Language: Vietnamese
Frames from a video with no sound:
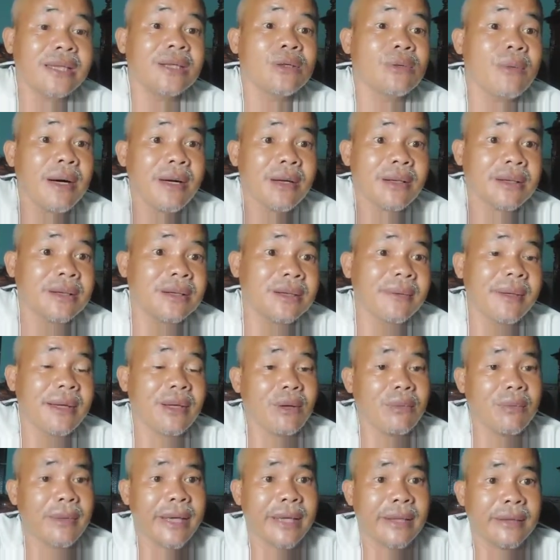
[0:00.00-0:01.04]
kêu báo thưa báo
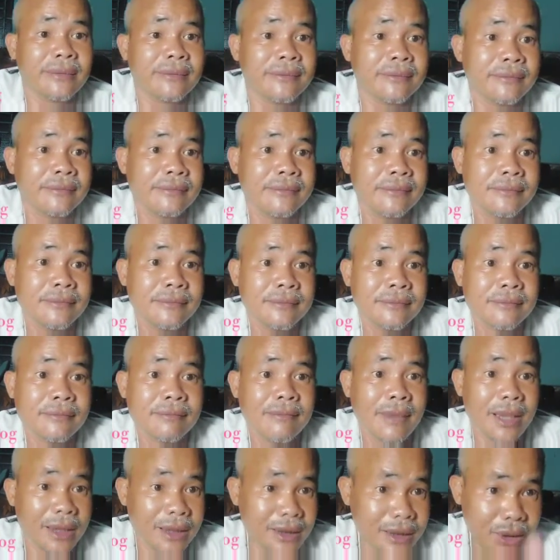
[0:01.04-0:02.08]
công an
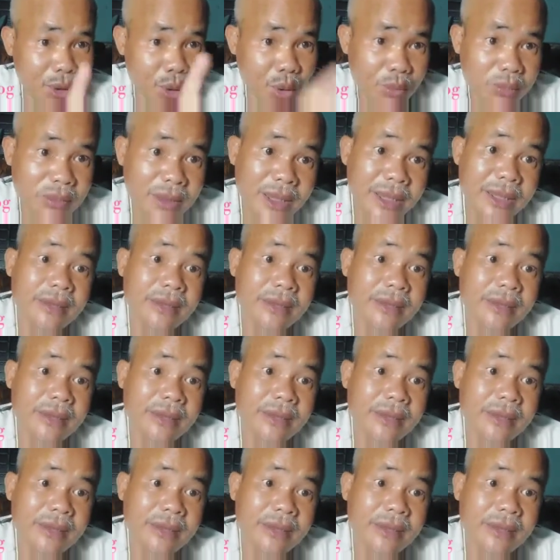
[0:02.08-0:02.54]
mà thưa cho đúng